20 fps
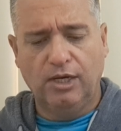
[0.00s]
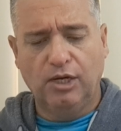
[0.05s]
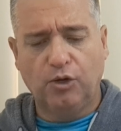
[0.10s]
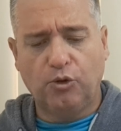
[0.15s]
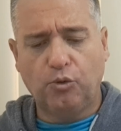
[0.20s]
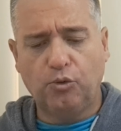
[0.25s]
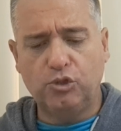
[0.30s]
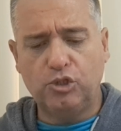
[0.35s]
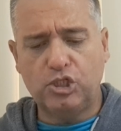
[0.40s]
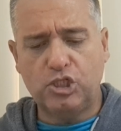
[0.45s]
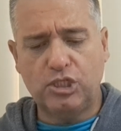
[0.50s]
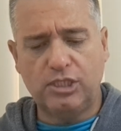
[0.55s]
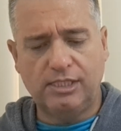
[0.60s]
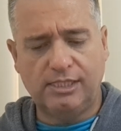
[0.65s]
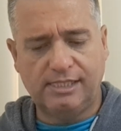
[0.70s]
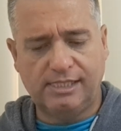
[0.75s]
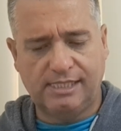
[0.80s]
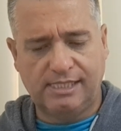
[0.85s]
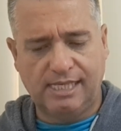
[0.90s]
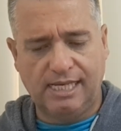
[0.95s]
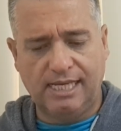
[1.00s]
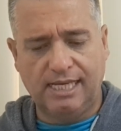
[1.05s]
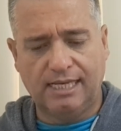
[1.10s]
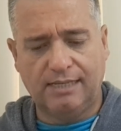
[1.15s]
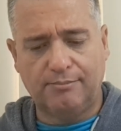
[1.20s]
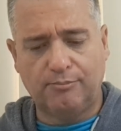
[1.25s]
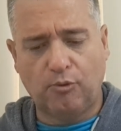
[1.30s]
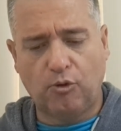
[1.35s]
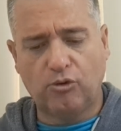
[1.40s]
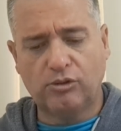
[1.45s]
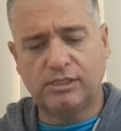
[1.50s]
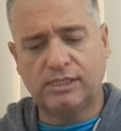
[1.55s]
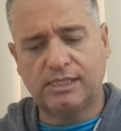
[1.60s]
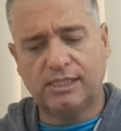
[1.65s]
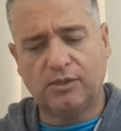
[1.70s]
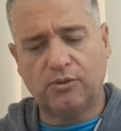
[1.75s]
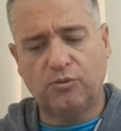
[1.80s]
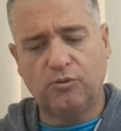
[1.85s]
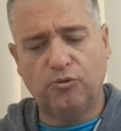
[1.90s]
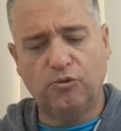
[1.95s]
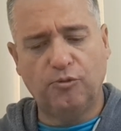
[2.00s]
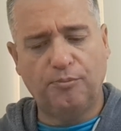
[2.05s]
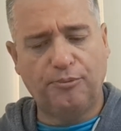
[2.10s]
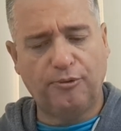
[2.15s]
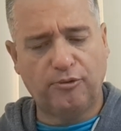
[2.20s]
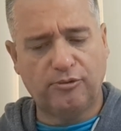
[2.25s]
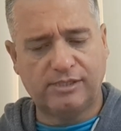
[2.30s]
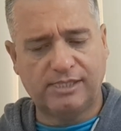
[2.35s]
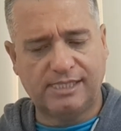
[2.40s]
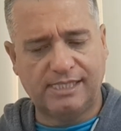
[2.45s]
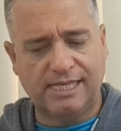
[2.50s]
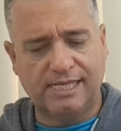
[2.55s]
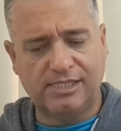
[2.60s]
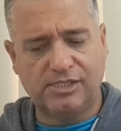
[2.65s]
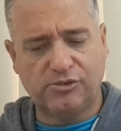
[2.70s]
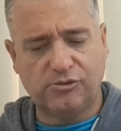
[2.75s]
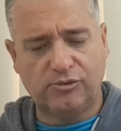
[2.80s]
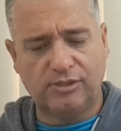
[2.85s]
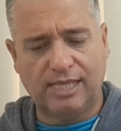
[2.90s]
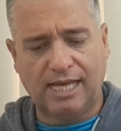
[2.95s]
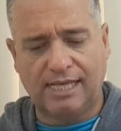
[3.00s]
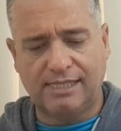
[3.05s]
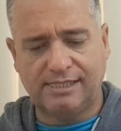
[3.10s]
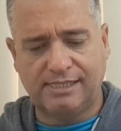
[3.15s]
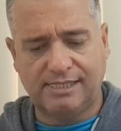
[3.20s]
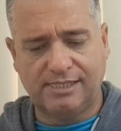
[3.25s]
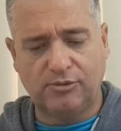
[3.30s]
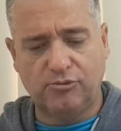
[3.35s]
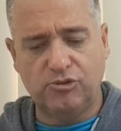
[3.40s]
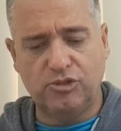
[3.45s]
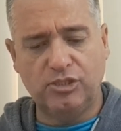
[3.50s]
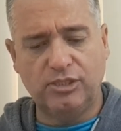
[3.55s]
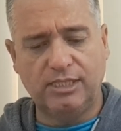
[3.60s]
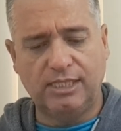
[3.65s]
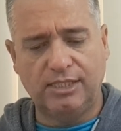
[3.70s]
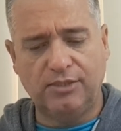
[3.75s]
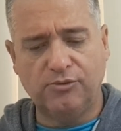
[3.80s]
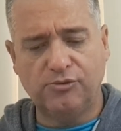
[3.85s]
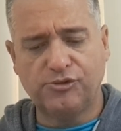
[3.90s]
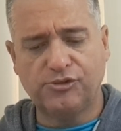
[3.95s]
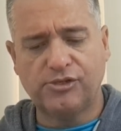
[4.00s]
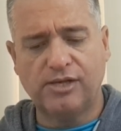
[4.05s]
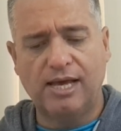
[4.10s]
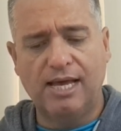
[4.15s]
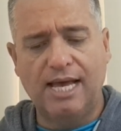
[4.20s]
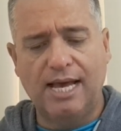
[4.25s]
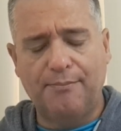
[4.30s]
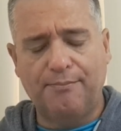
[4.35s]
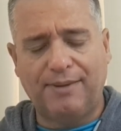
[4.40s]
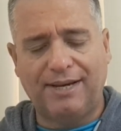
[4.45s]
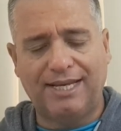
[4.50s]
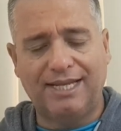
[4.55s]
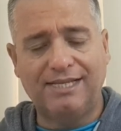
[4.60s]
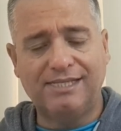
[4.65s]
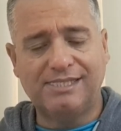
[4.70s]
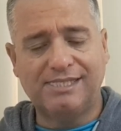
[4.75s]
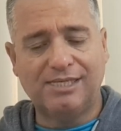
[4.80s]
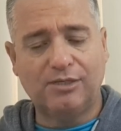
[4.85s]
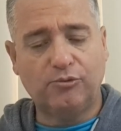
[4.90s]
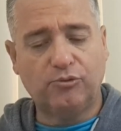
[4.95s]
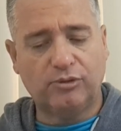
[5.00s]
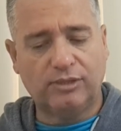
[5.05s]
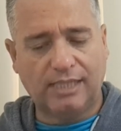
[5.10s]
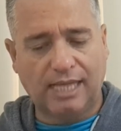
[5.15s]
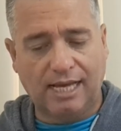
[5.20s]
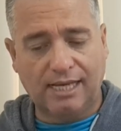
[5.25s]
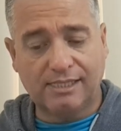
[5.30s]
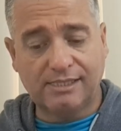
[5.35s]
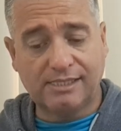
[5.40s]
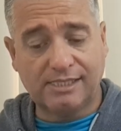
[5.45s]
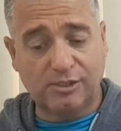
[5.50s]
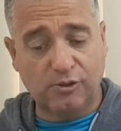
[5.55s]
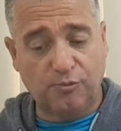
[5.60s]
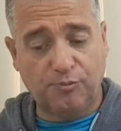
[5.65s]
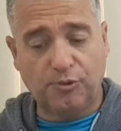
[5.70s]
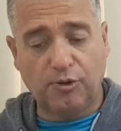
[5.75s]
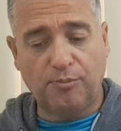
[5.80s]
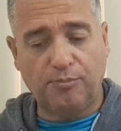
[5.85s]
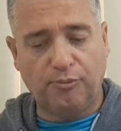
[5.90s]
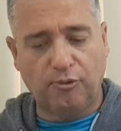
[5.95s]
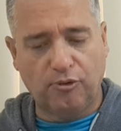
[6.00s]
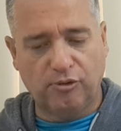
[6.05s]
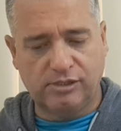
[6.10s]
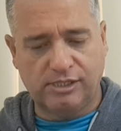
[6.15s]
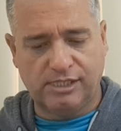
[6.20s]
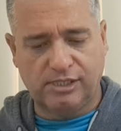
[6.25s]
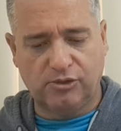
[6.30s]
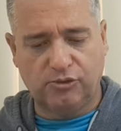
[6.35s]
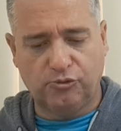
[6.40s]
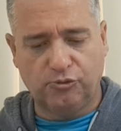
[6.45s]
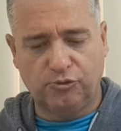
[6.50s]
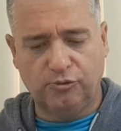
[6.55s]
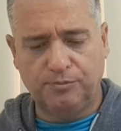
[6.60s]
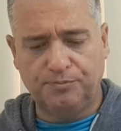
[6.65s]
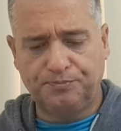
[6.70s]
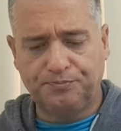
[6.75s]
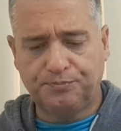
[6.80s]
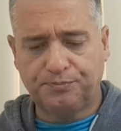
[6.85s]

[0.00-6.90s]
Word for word: Ruth e Esther mostram o processo da ação de Deus para executar seu propósito.